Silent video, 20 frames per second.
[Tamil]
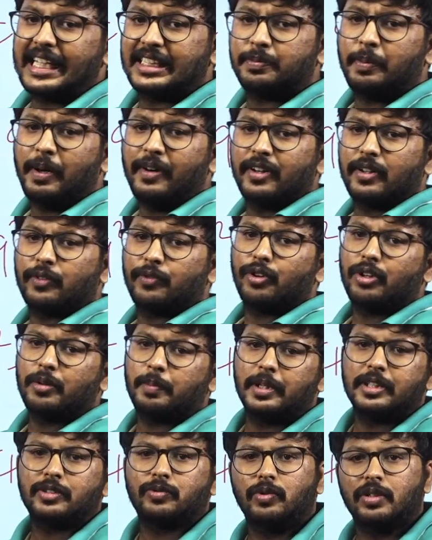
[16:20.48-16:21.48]
எக்ஸ் பவர் ஃபோர்
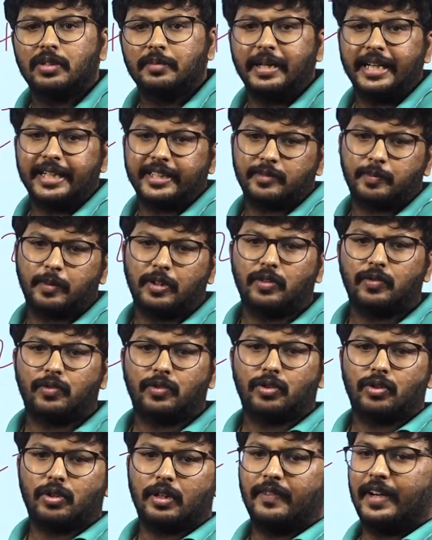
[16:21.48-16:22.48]
பிளஸ் ஒன் பை எக்ஸ் பவர்
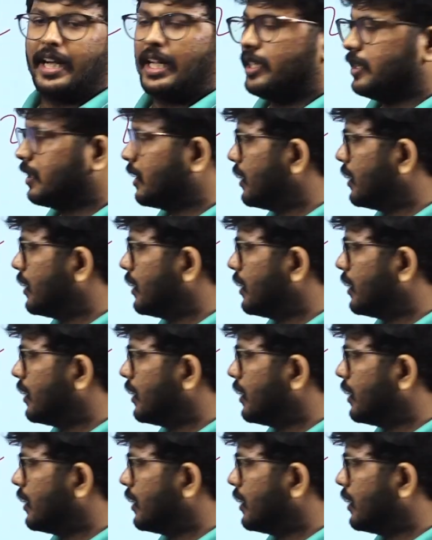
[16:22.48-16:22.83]
ஃபோரோட வேல்யூ